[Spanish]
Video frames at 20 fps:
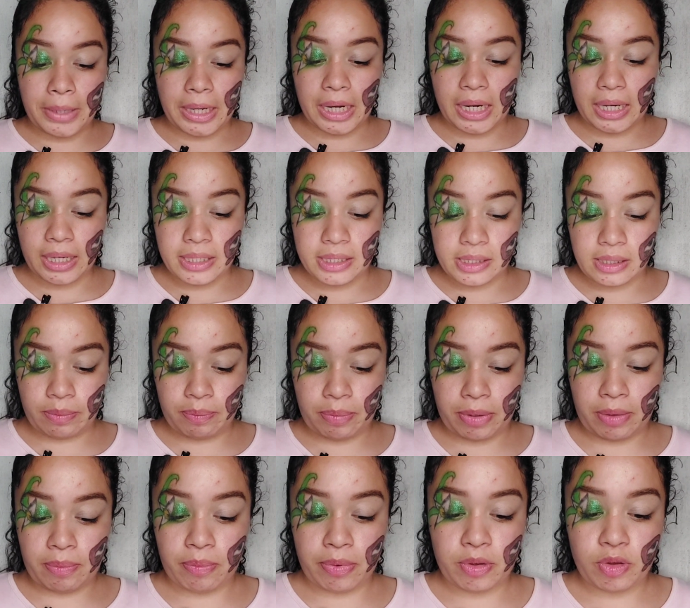Para este
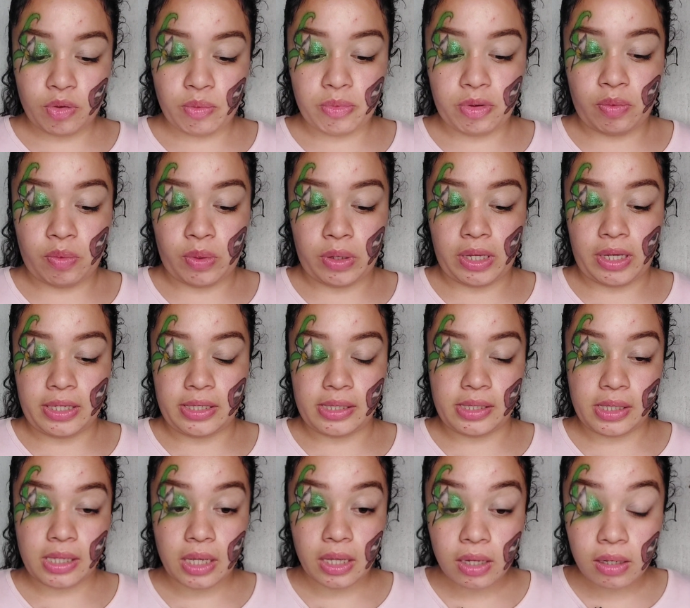párpado me voy a
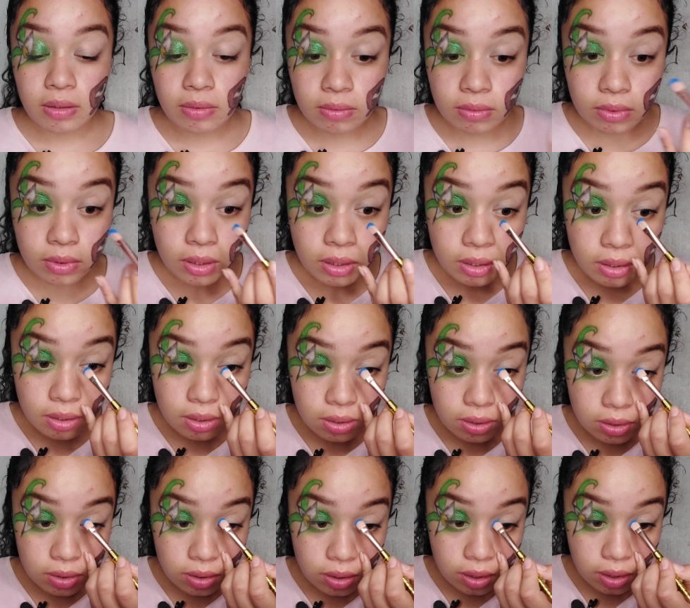hacer una
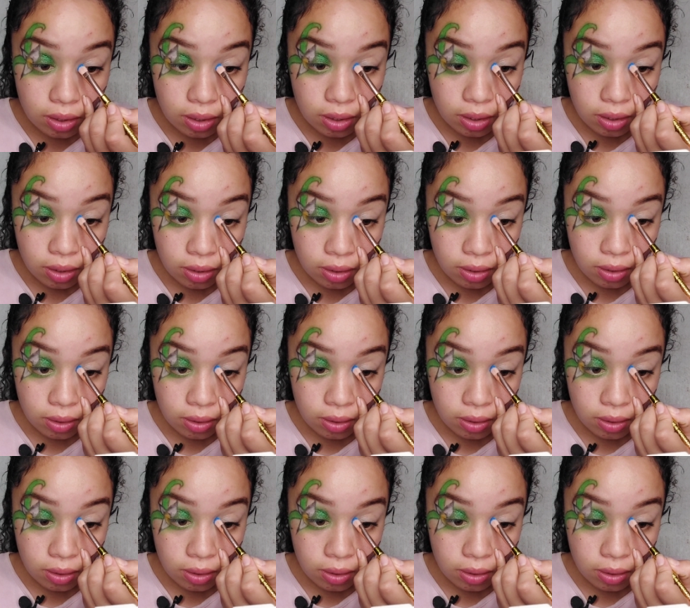línea acá.